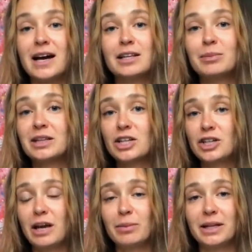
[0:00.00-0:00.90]
А на
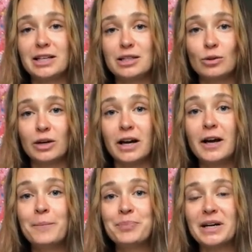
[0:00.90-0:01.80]
монтаже я была настолько
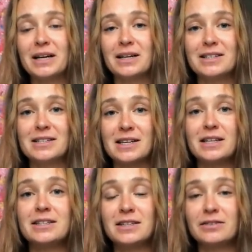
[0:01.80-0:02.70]
э,
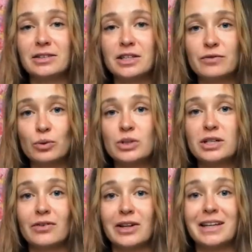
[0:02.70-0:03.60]
сориентирована и
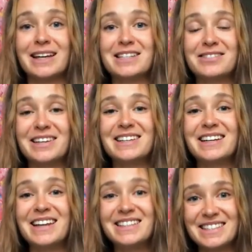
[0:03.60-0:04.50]
сфокусирована на своих
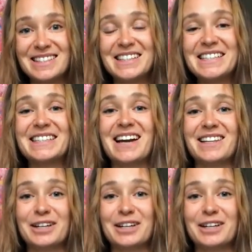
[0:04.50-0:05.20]
героинях стрит-стайла,